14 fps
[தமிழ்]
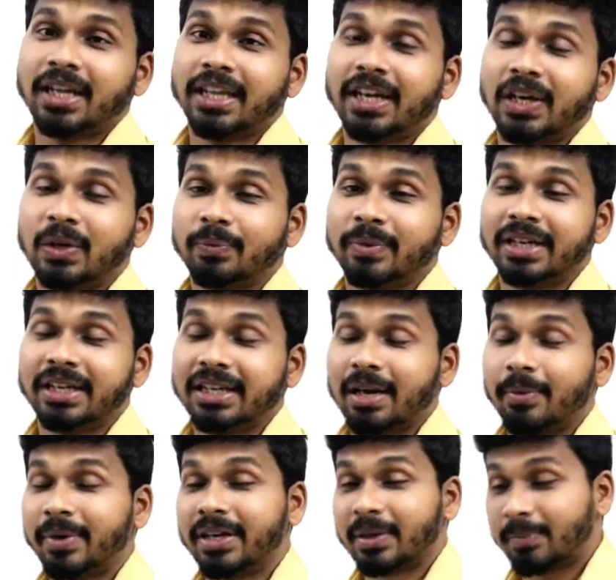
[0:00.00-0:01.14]
கதைகளும் இருக்குது
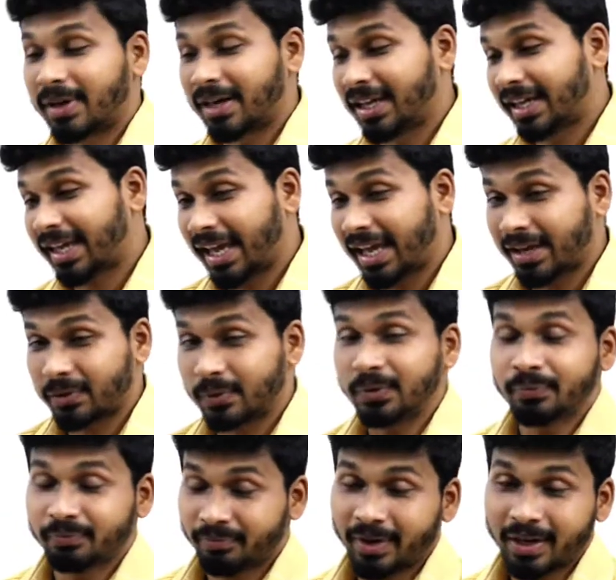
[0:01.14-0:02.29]
அப்படின்ற மாதிரிலாம் கேட்குறோம்
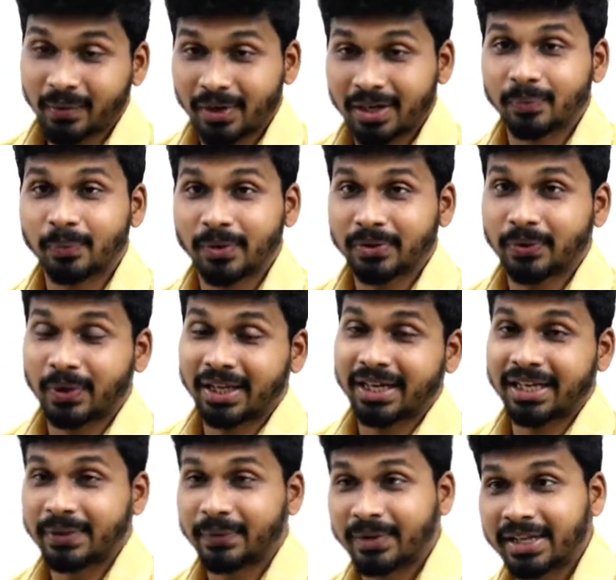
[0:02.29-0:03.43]
பரவாயில்ல போய்
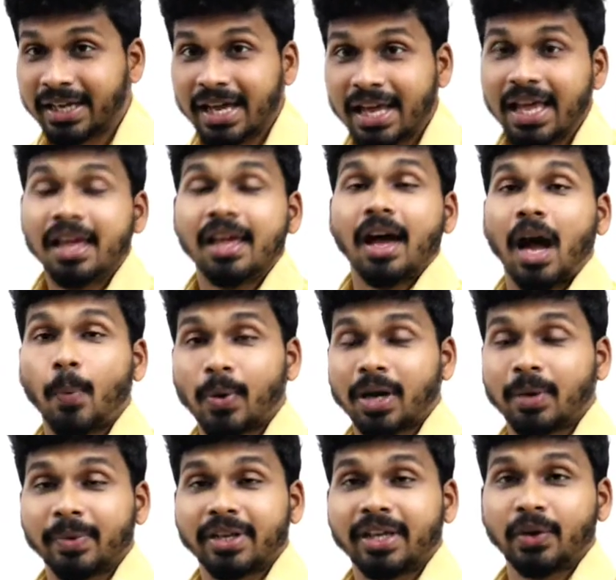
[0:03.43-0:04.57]
தொலைகிறாங்க விடுங்க அப்புறம்
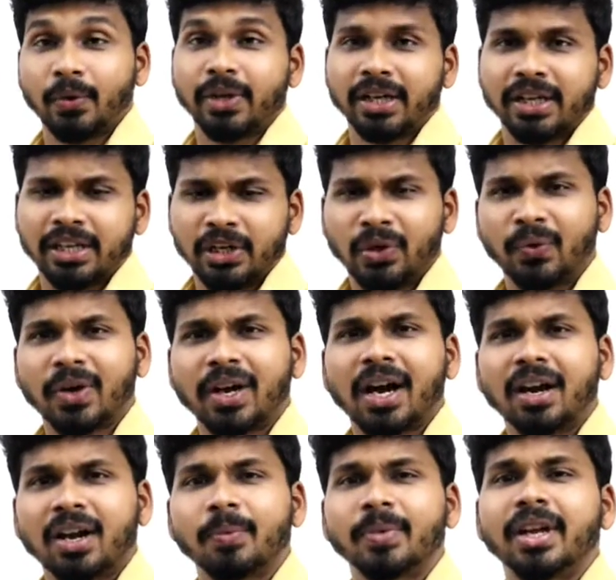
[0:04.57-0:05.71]
நம்ம ஹீரோயின் ஹீரோவை
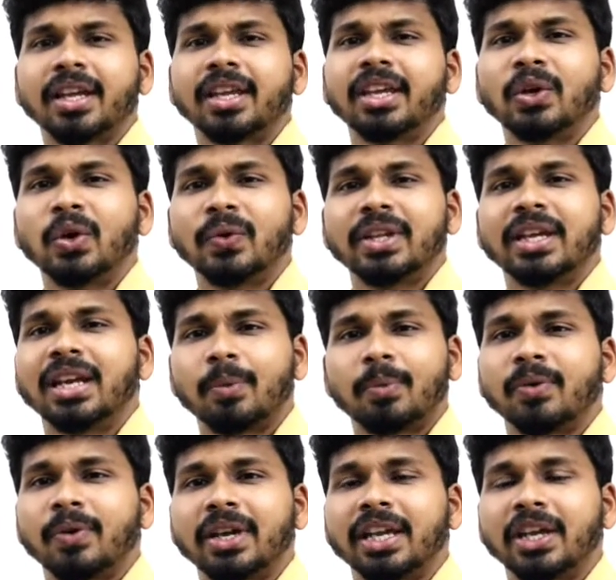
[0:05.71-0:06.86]
காணும் அப்படின்னா ஹீரோ வந்து என்ன
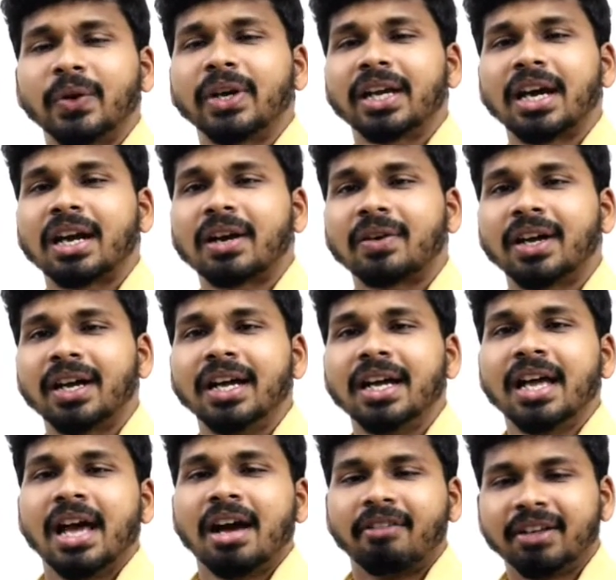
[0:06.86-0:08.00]
பண்ணுவார் ஹீரோயினை காரணம்
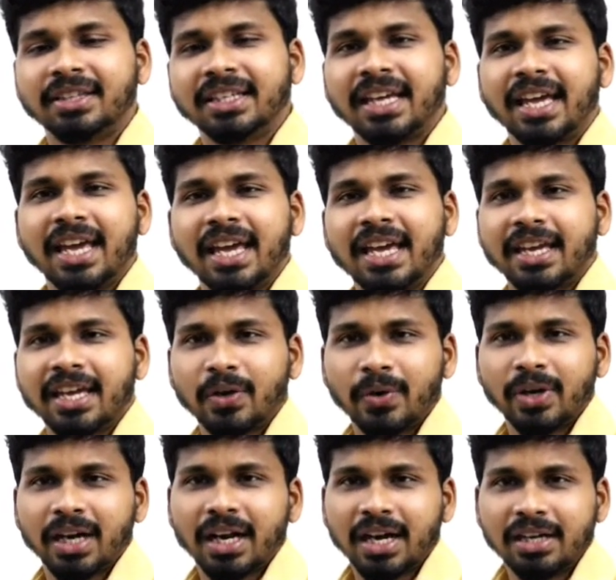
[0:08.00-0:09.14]
வந்து ஏ
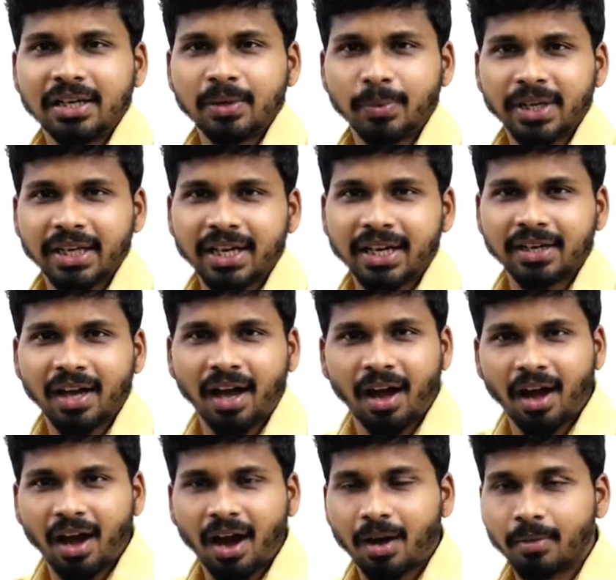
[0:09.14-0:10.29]
ஹீரோயினை கண்டுபிடிக்கிறேன்டா
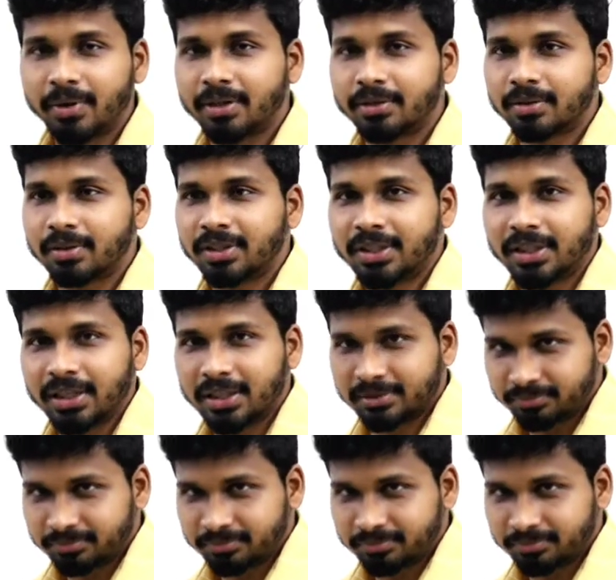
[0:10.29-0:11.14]
அப்படின்னு சொல்லிட்டு